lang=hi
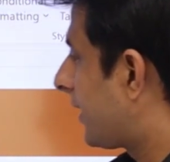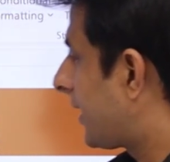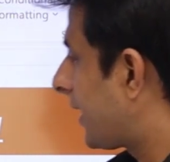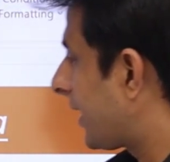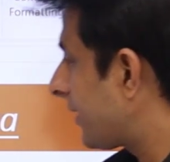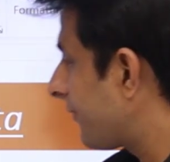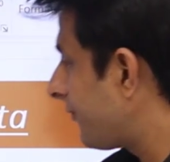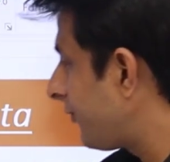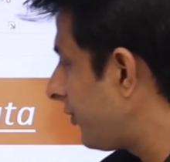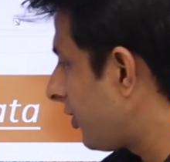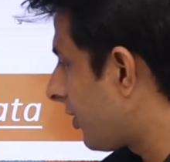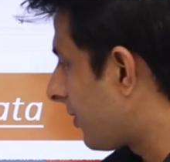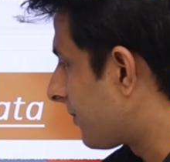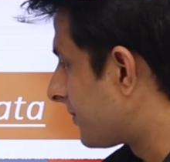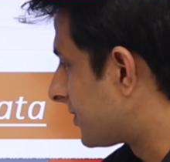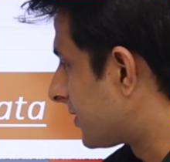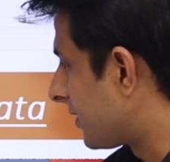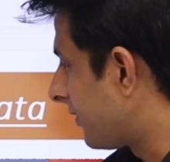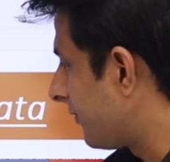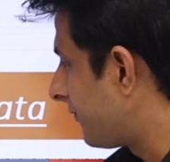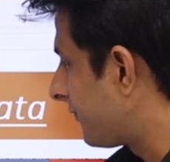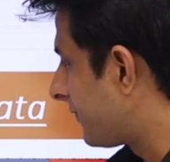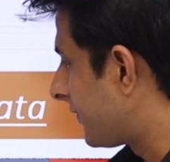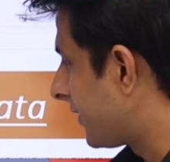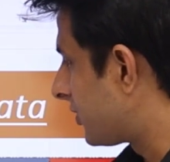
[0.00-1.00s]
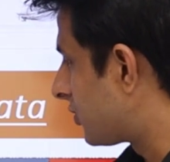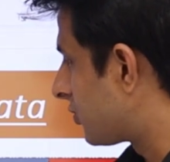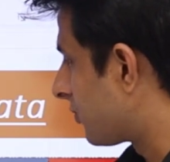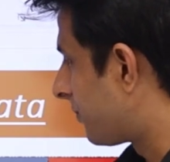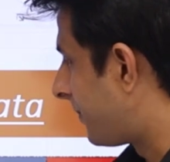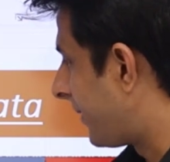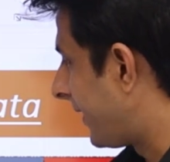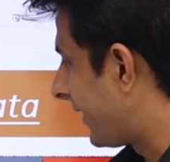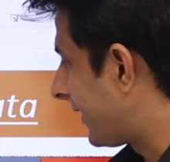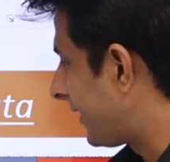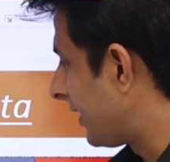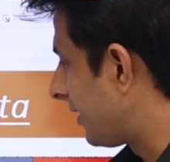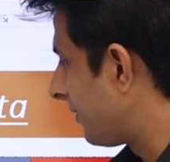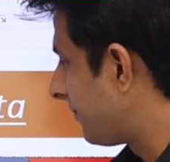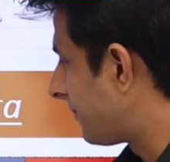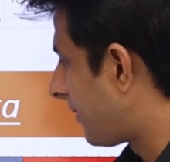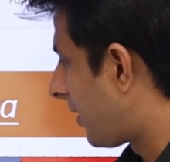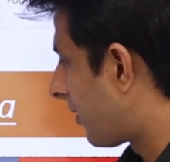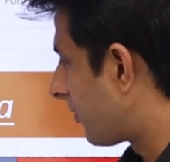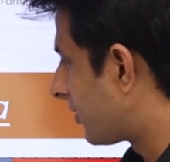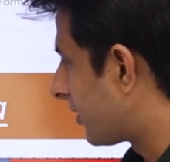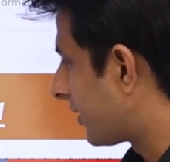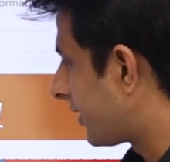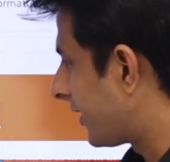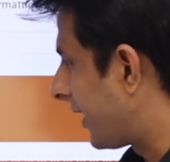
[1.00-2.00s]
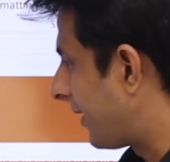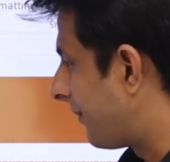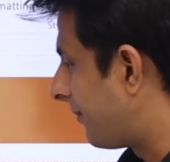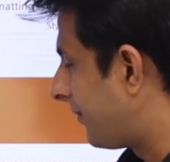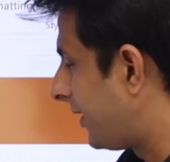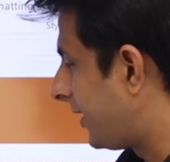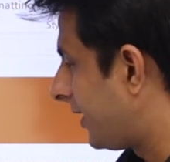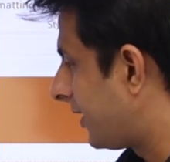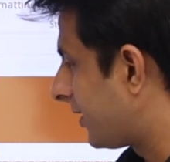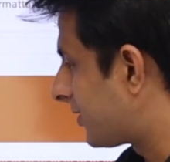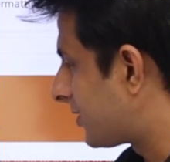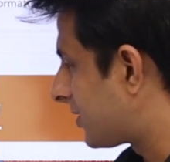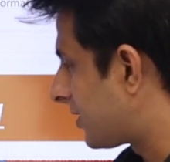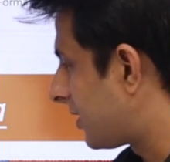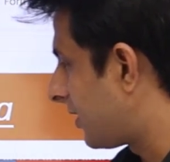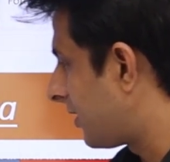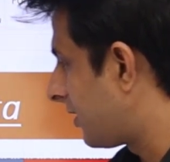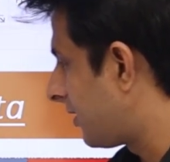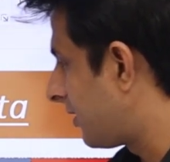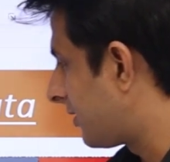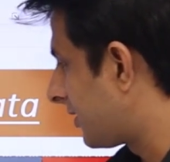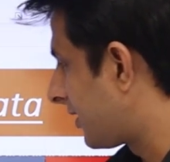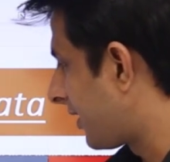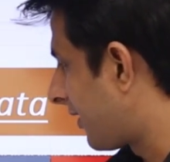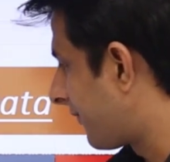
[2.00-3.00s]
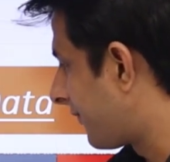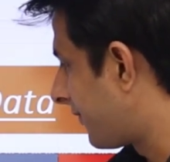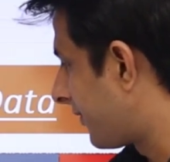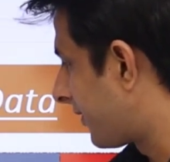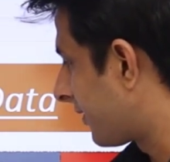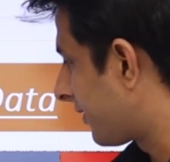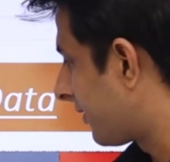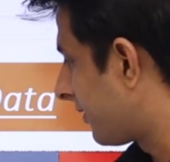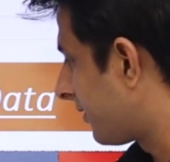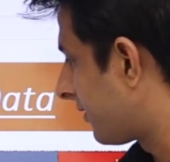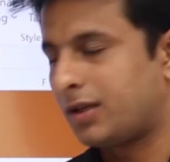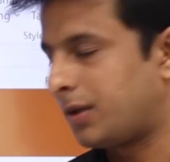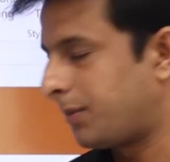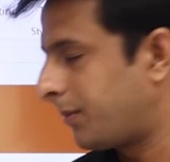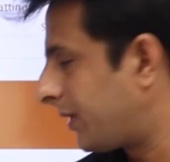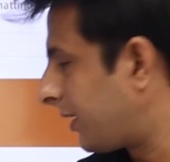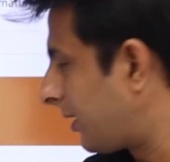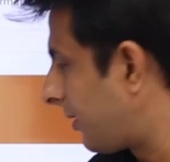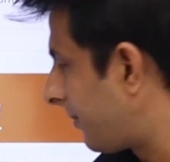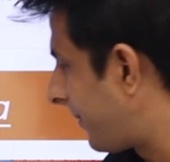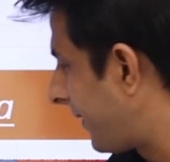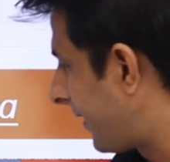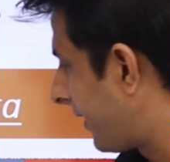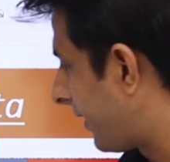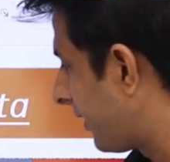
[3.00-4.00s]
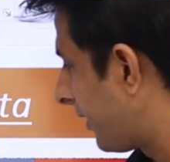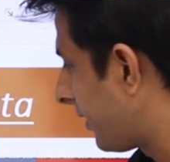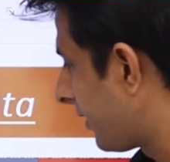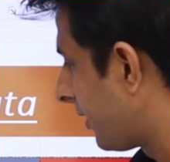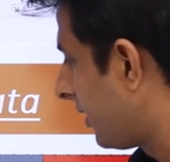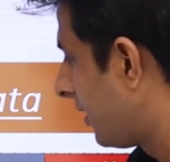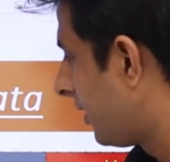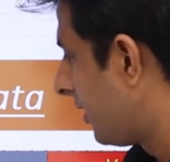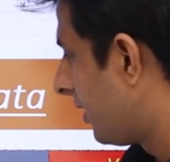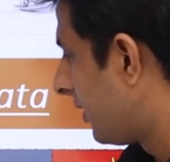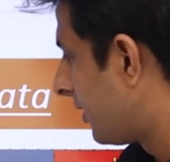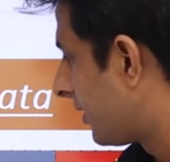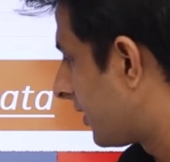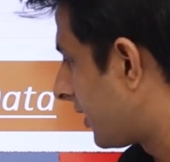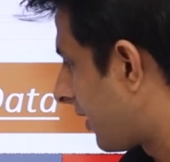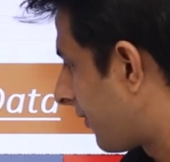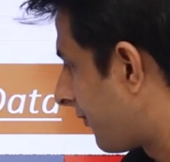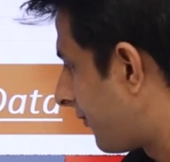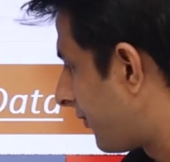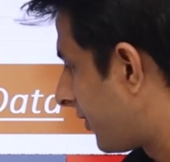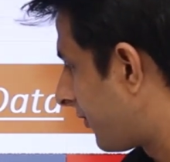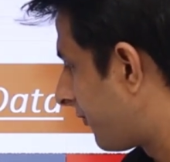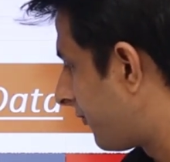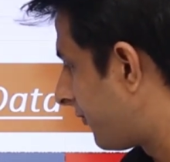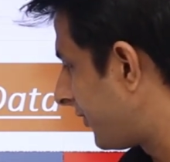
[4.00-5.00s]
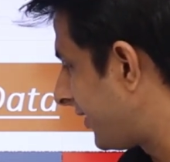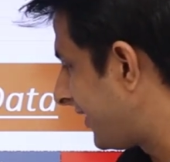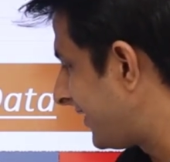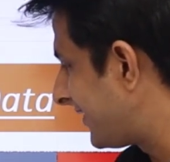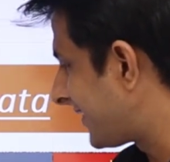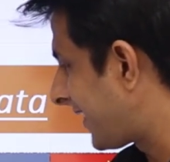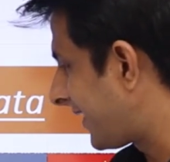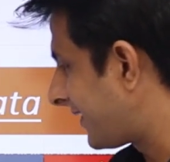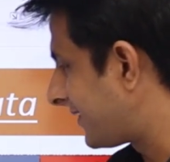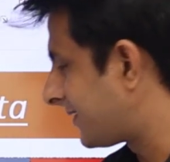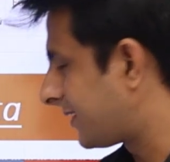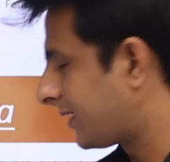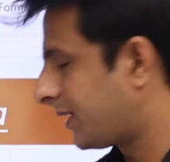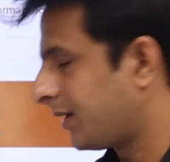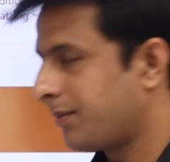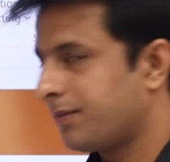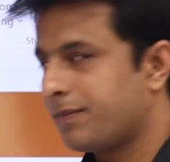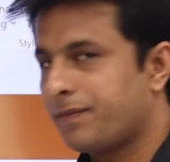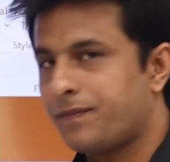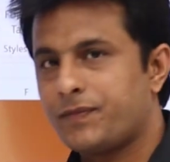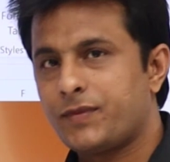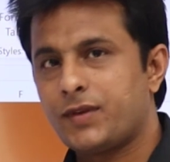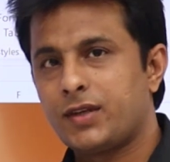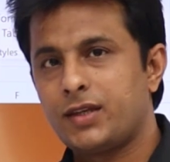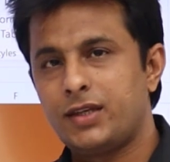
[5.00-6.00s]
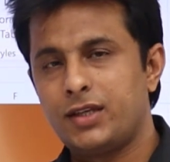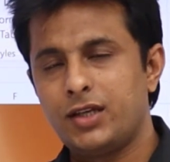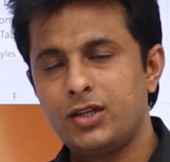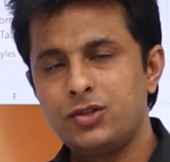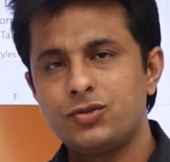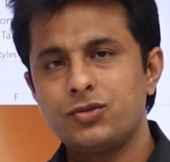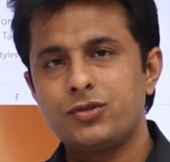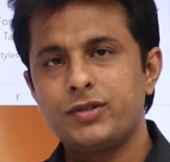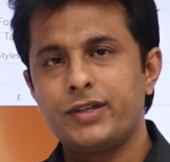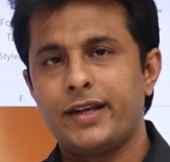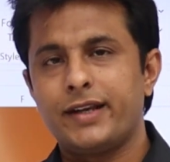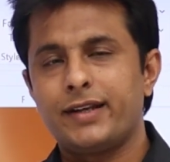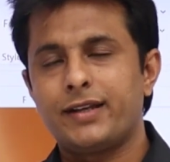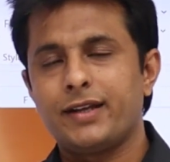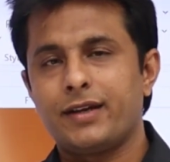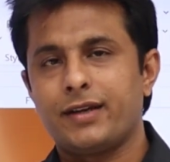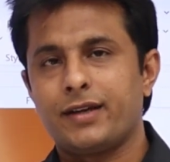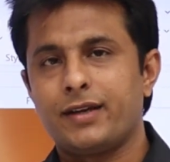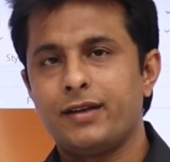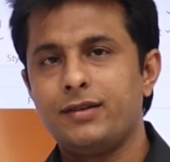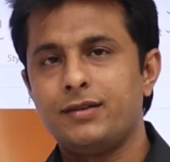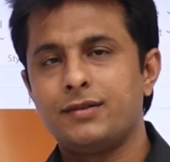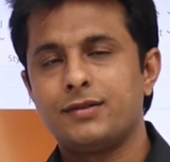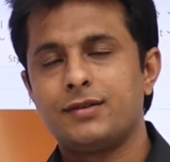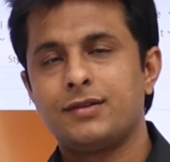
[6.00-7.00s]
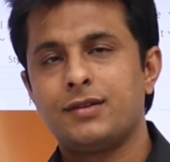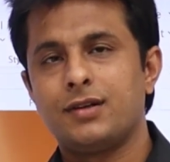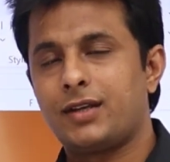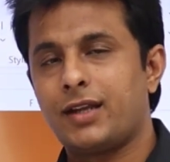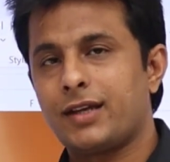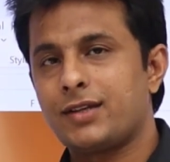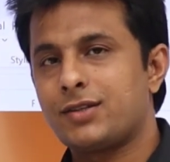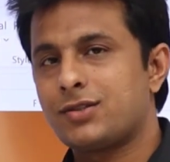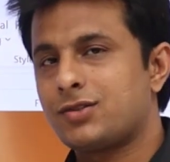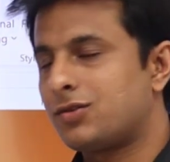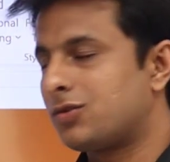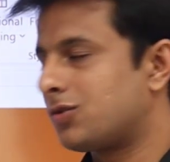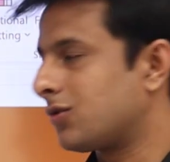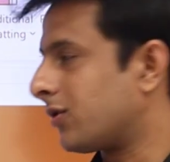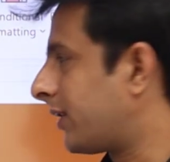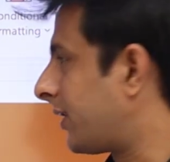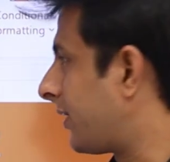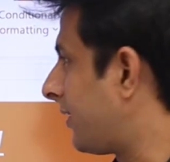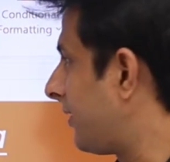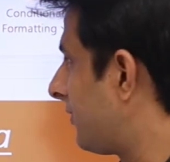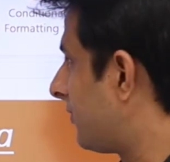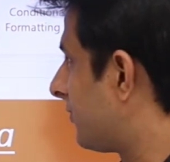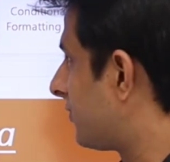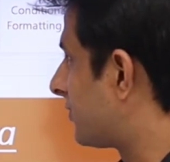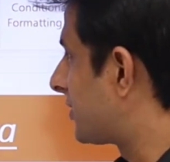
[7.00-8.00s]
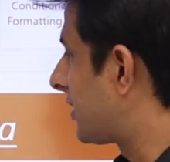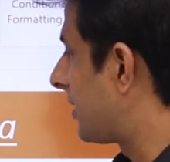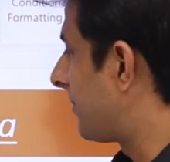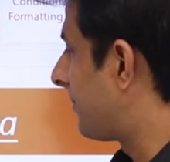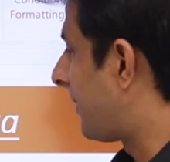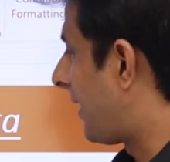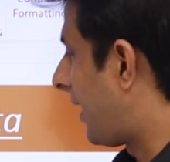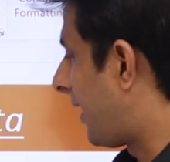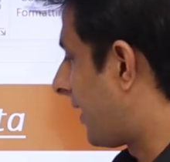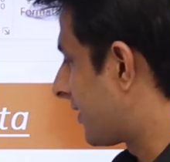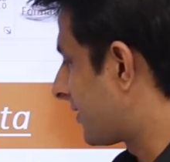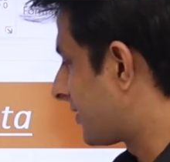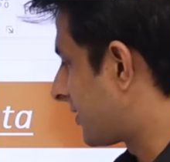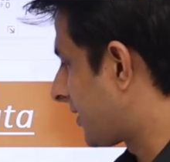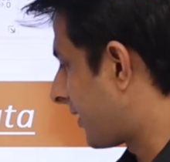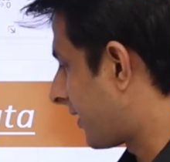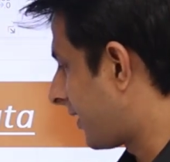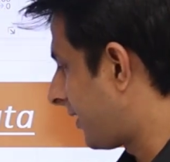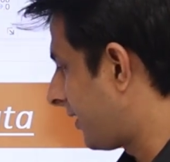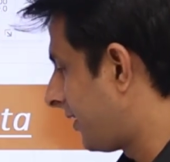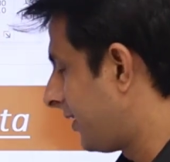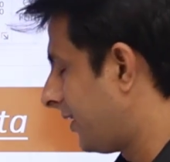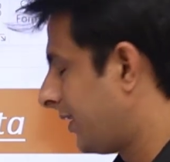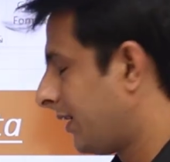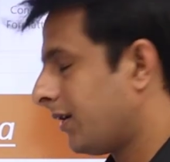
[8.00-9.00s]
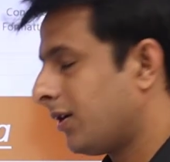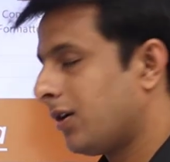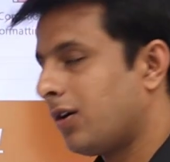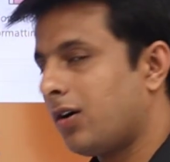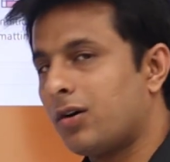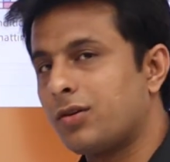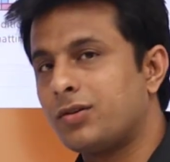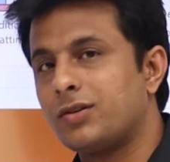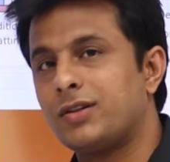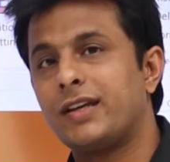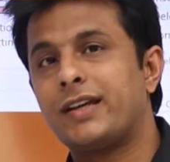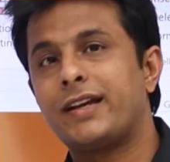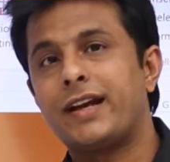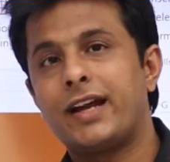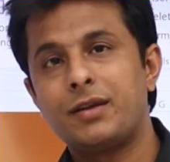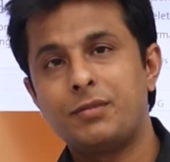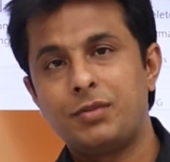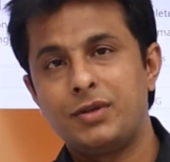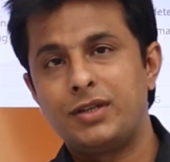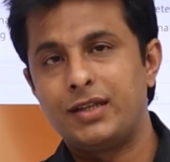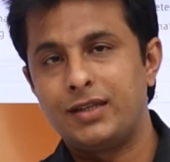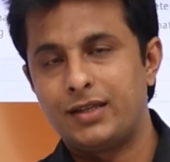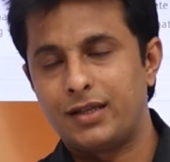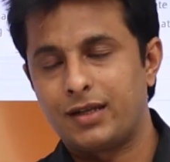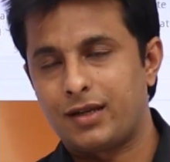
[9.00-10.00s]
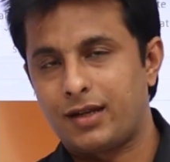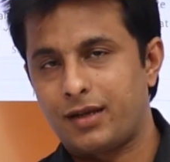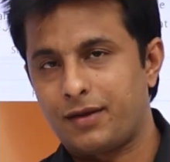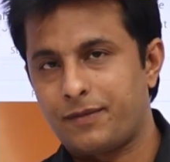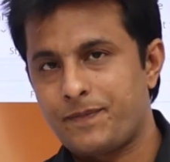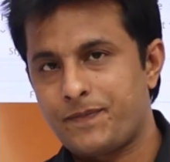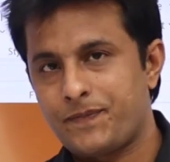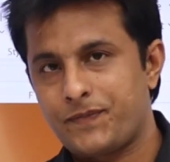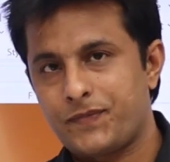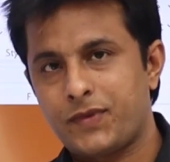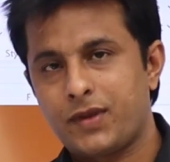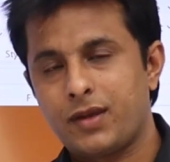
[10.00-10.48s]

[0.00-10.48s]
केयरफुली ऑब्जर्व ये जो बेकिंग पाउडर एम है या फिर क्रिमिनल पेडिंग या फिर फ्रीज आइसक्रीम ये जो डेटा है टेक्स्ट जो है उसके बाहर जा रहा है और दिखाई भी नहीं दे रहा है